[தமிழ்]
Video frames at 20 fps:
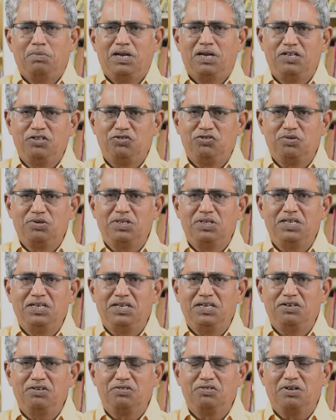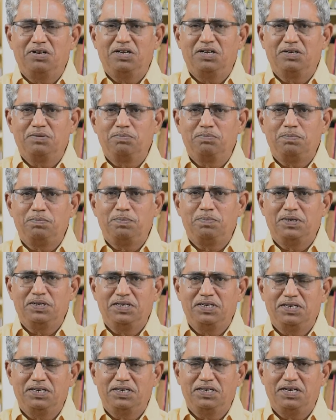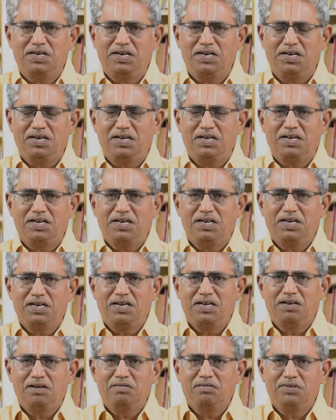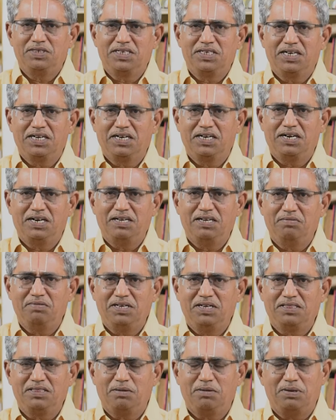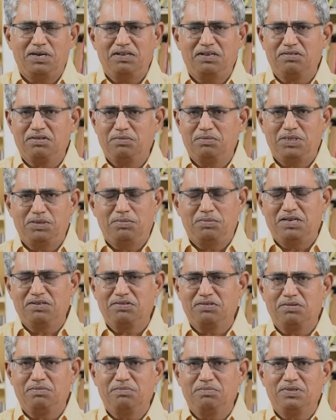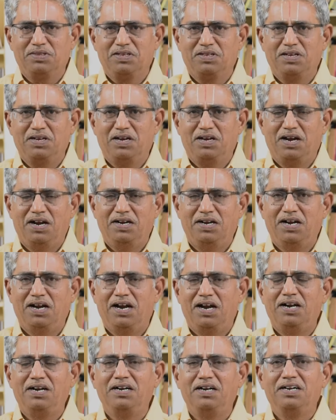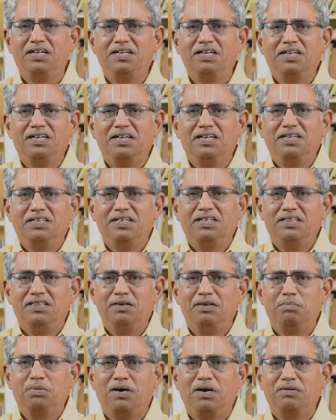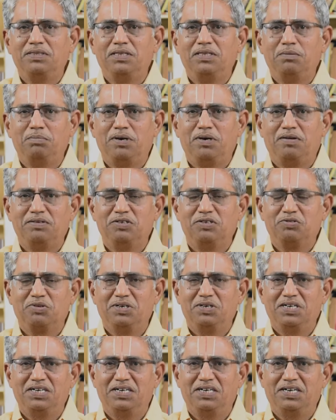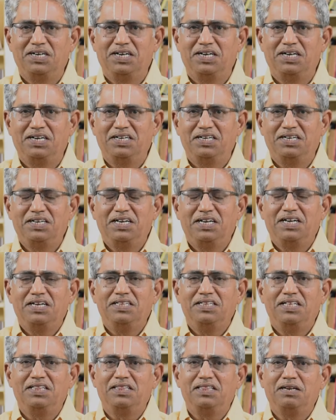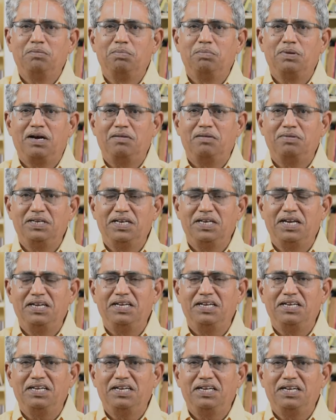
பலச்சுருதி என்று சொல்லப்படுகின்ற விஷயங்களை வைத்த பாசனம் இந்த பாசனம் அண்டாள் இந்த திருப்பாவை திருப்பாவைன்னு சொல்றீங்களே இந்த திருப்பாவையை